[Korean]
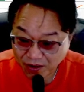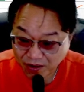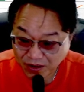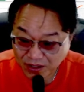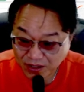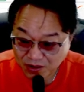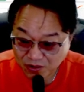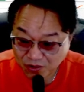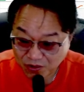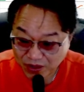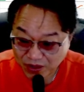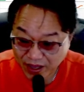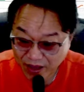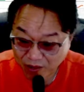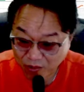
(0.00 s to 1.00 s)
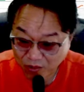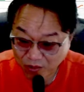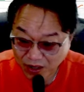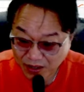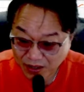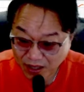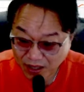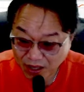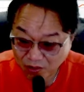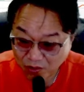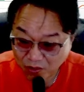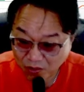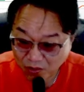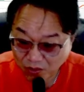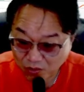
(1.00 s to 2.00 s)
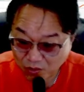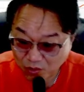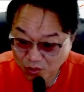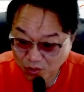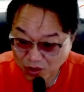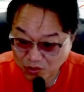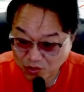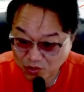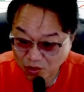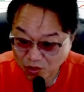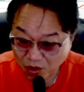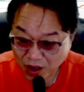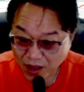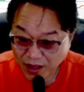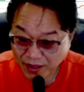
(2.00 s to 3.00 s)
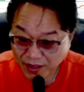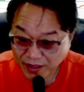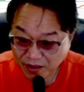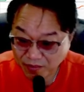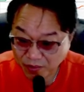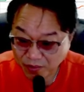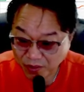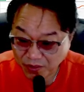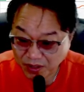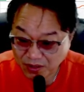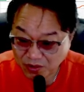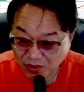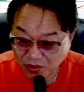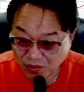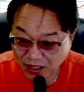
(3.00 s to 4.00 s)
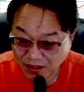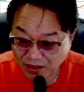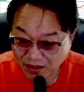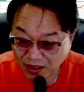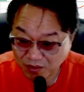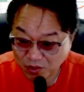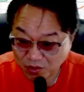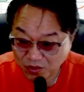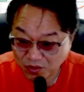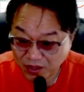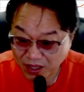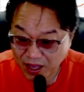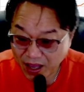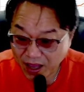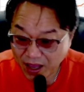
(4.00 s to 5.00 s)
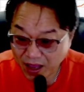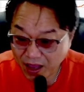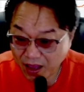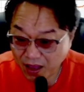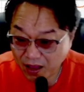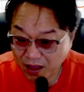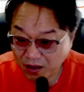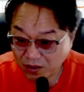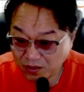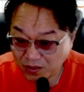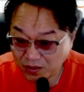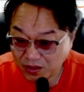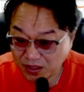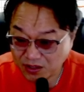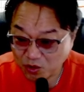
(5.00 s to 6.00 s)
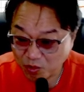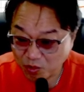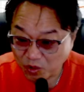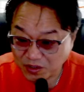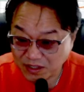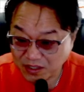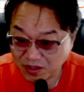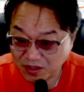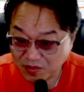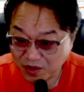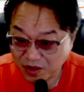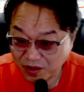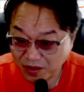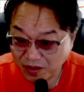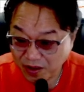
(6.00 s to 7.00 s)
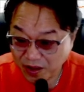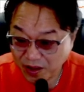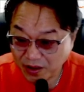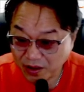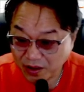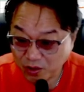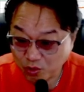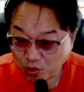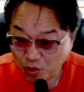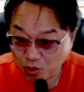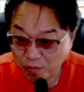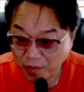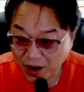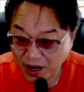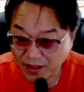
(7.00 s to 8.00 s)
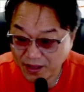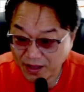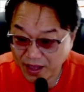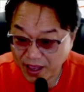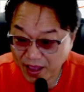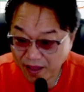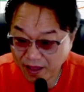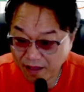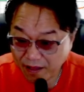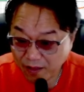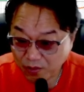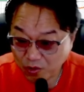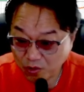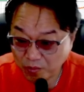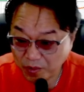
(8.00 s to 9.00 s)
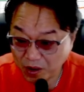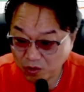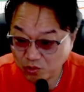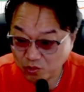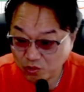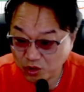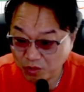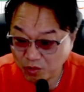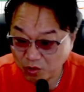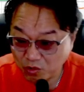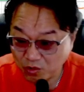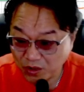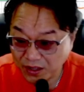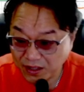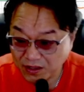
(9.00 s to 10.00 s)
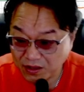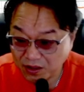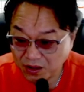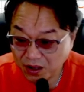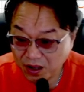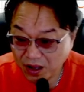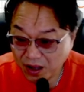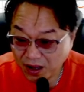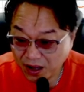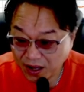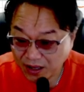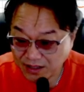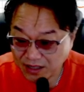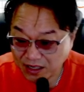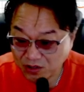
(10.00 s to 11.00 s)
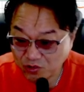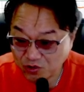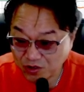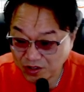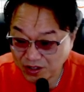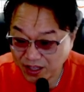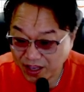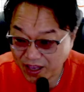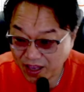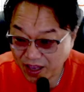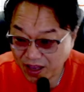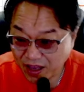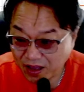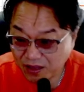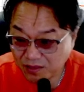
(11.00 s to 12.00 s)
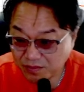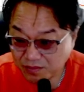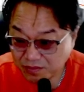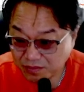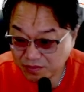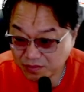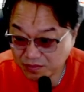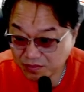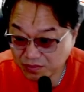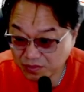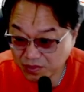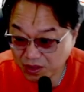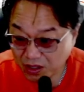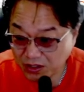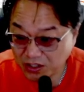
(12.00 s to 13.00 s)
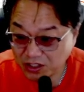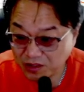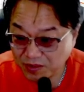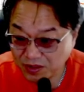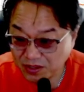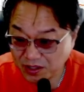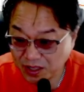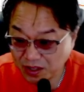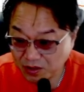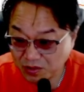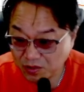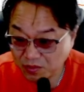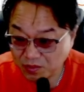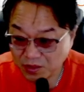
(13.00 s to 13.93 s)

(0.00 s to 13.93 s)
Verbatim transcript: 정도인데, 올라타고 눌려주고 이런 포인트에서 좀 사들어가면 좋은데, 거기에서도 못 샀으면 이렇게 돌파할 때, 돌파하고 눌림목 구간에서 살 수 있는데, 지금은 이제 좀